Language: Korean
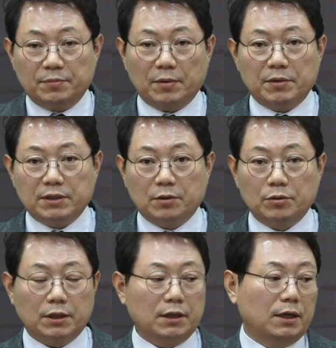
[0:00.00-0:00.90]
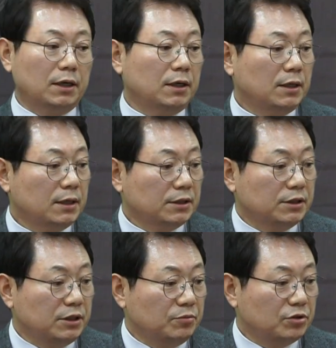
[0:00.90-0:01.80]
한 100m 오다가
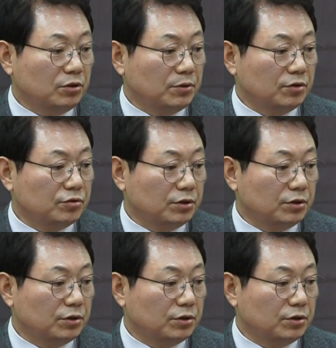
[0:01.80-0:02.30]
그림으로 설명해